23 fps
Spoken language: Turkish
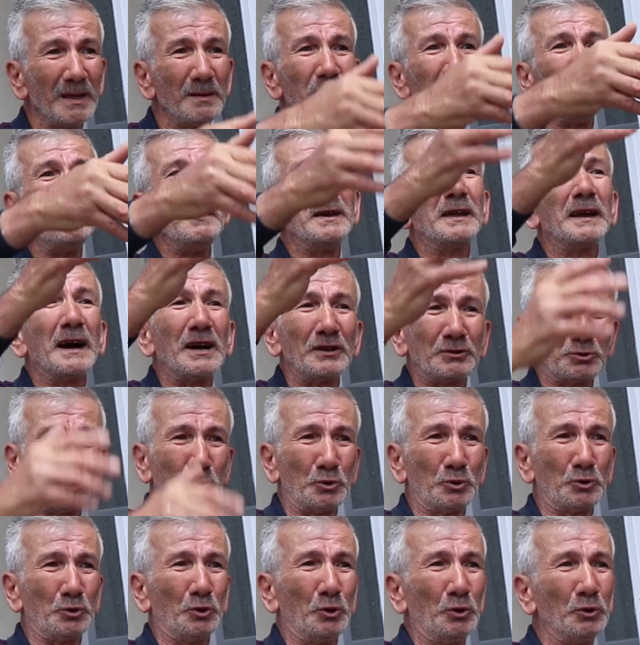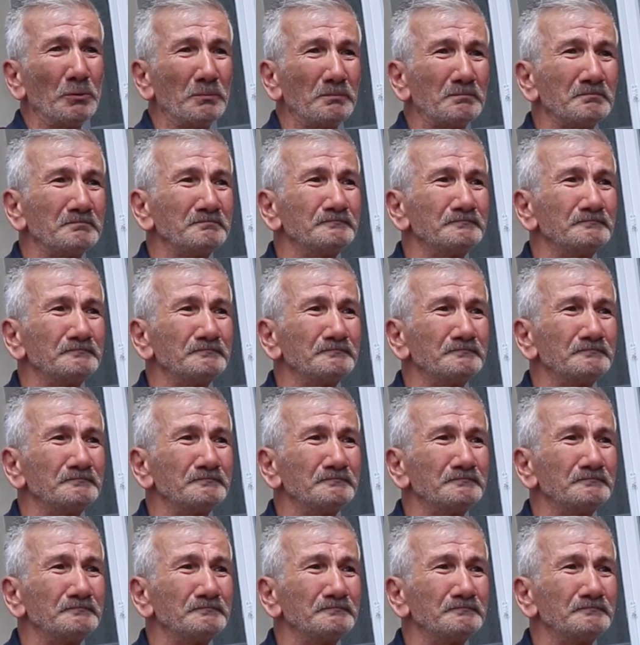Bir miras düştü.